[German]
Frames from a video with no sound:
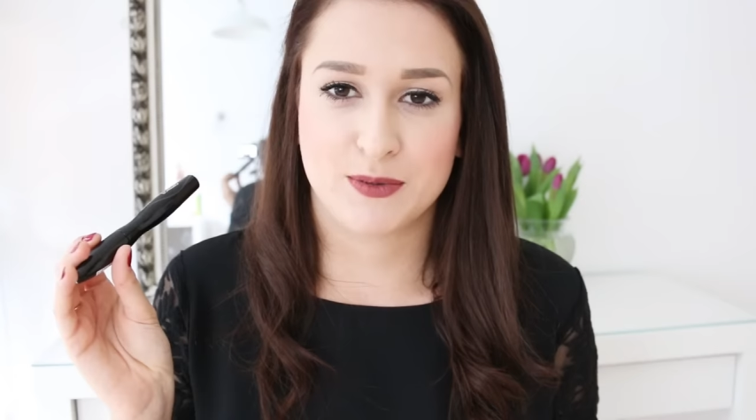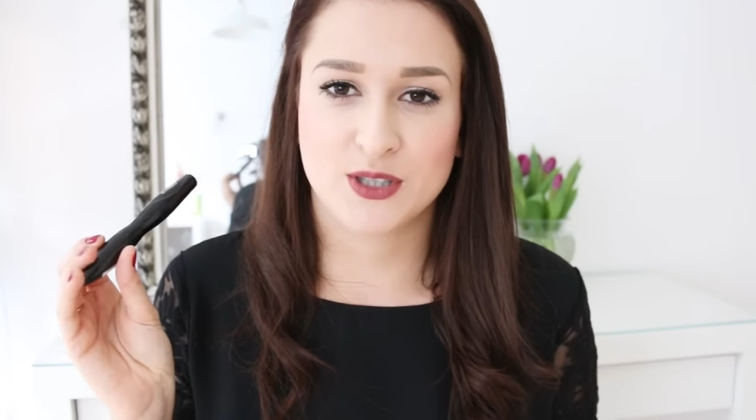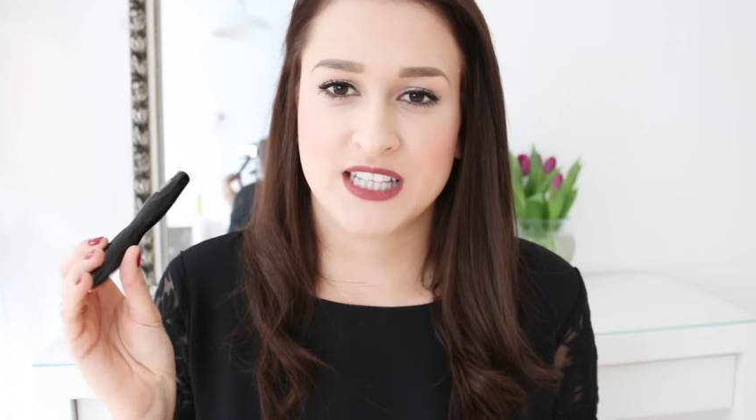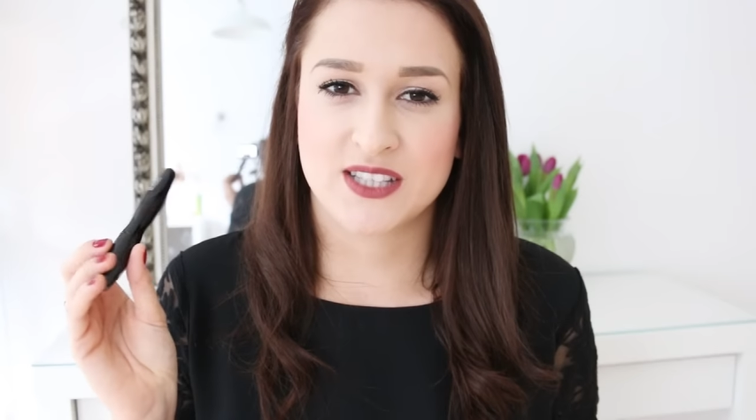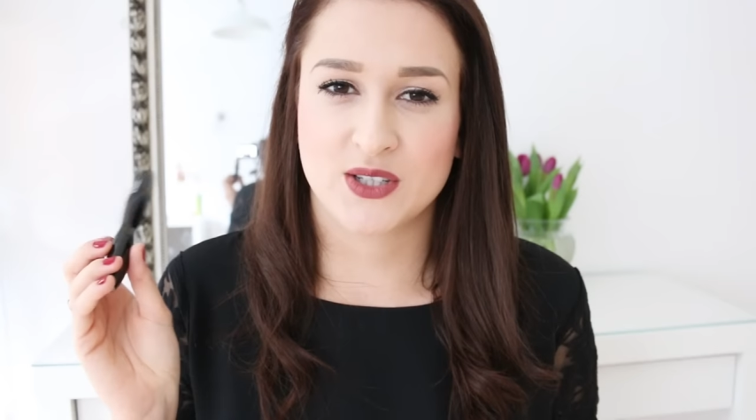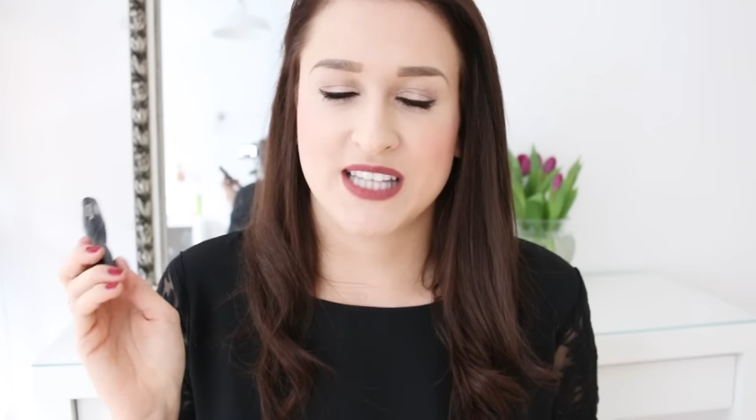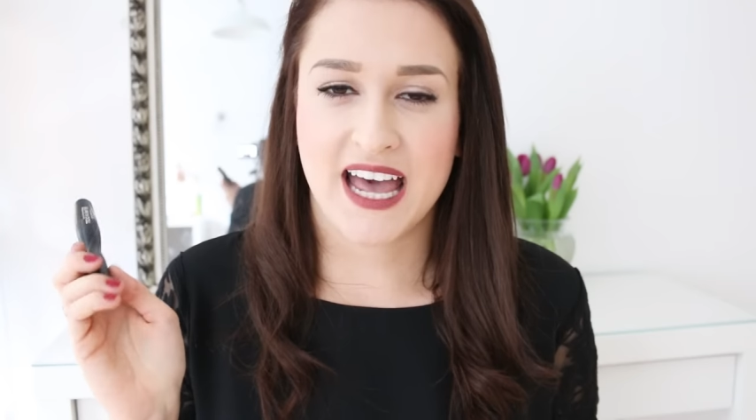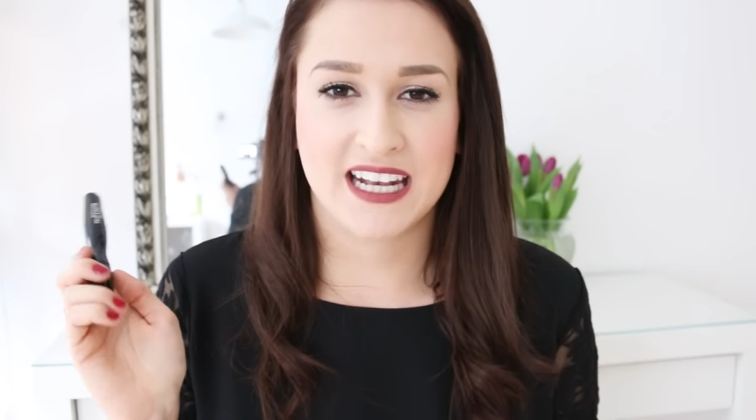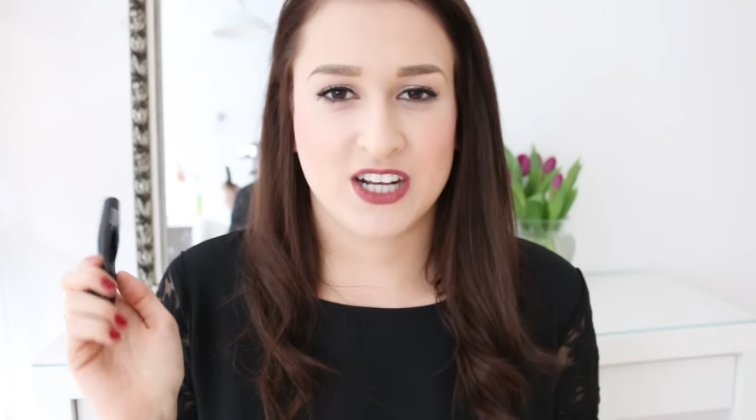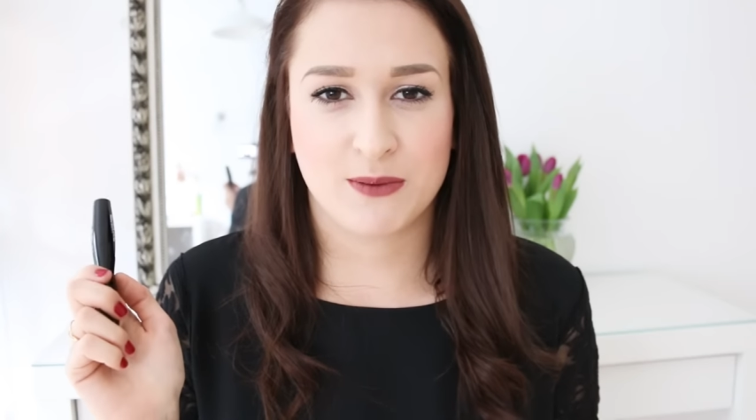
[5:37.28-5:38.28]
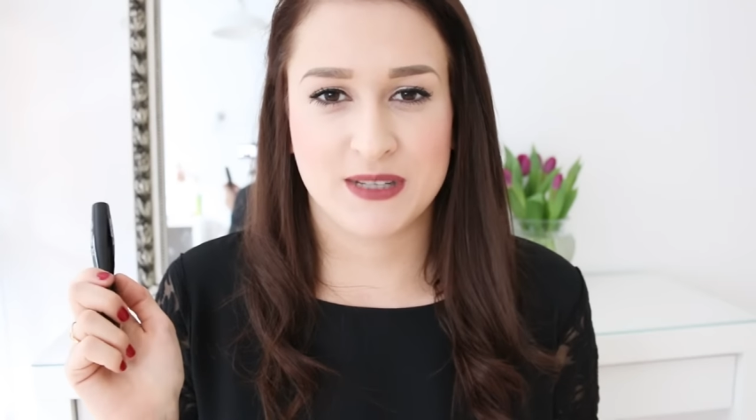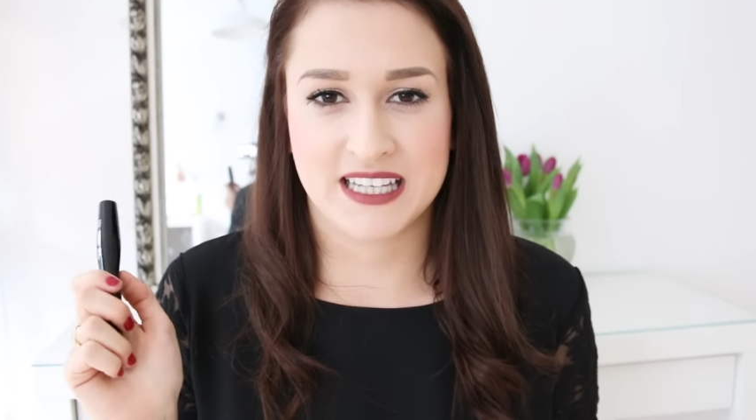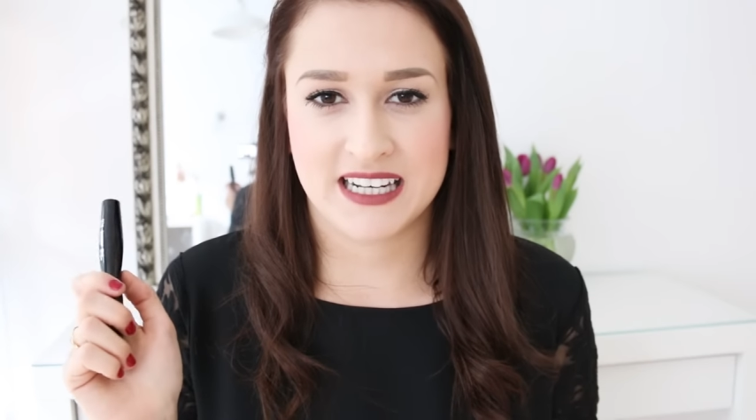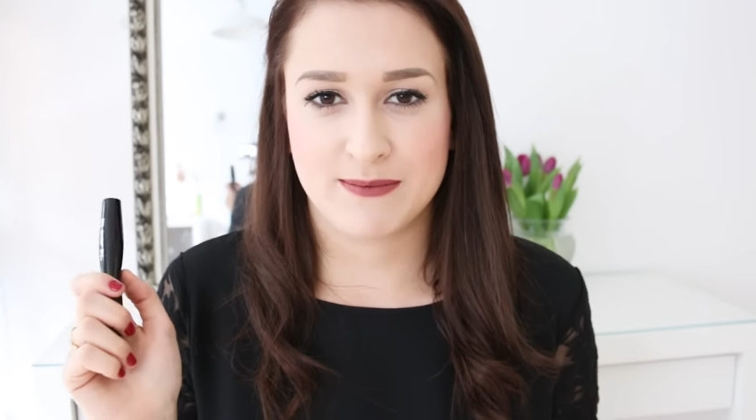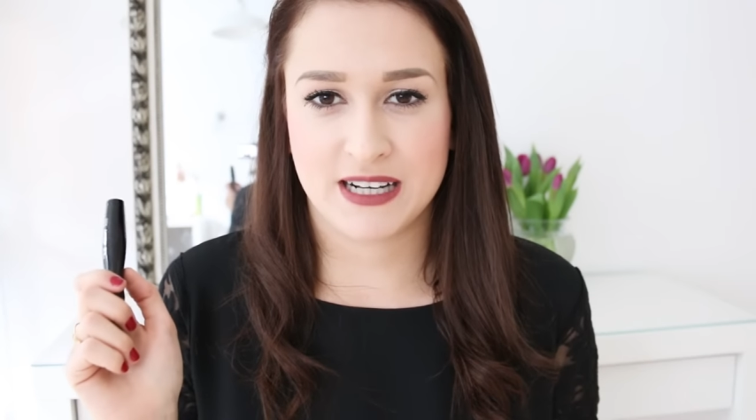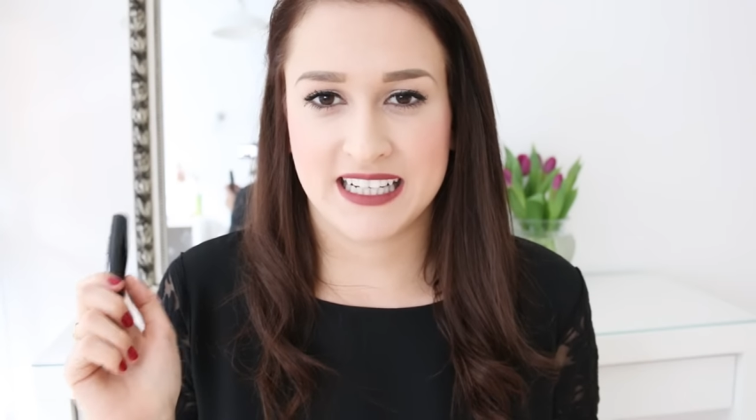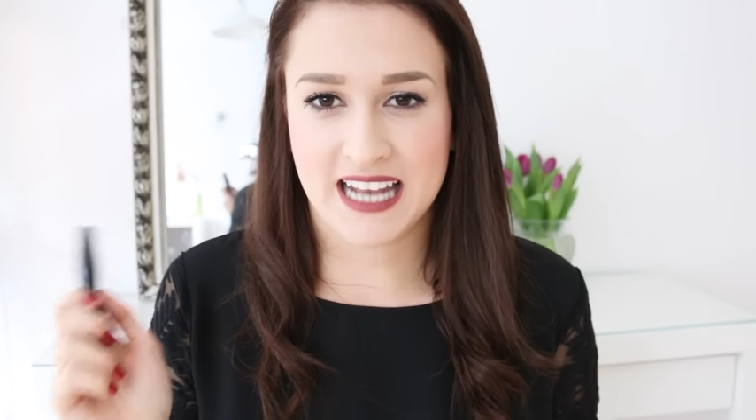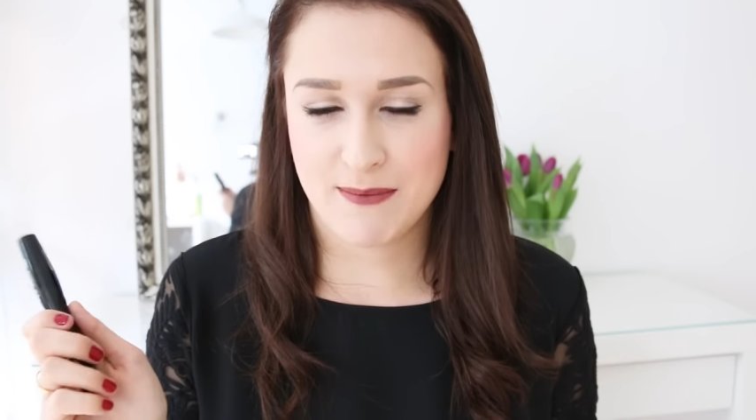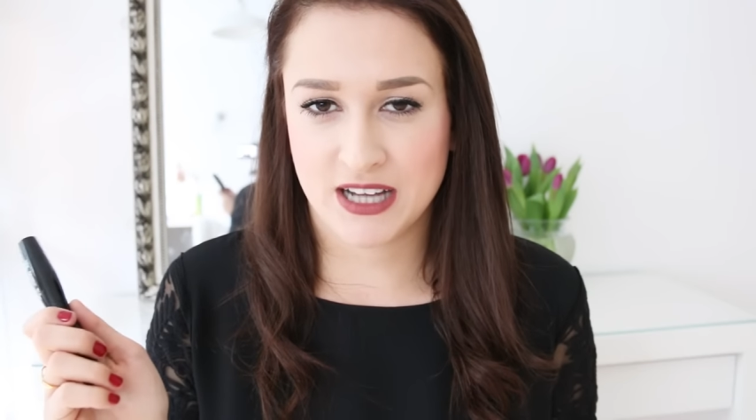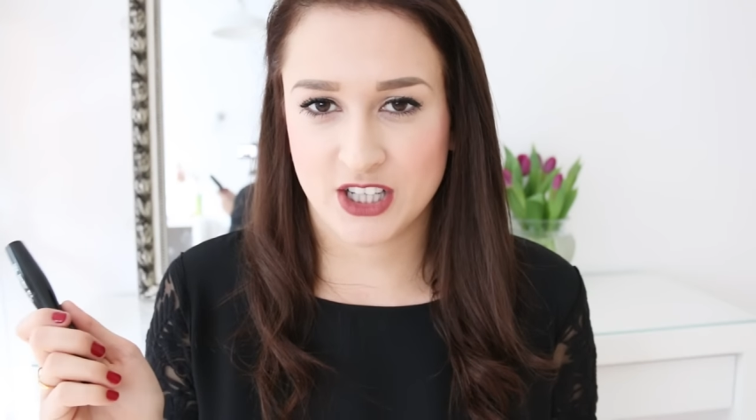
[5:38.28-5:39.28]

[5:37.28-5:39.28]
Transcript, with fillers: Ich benutze ja zurzeit noch ein bisschen lieber die Glamour